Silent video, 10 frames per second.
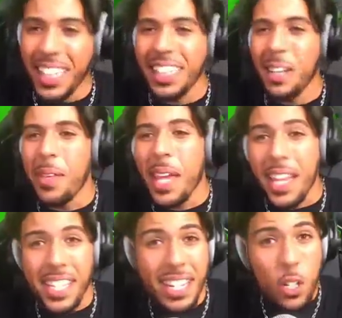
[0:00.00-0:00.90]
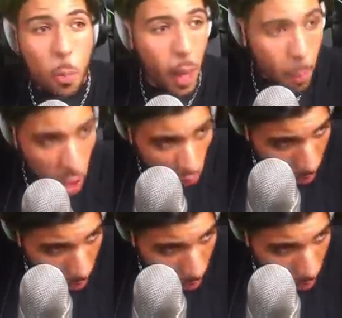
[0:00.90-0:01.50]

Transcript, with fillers: les amis, il dit que je perds mes cheveux,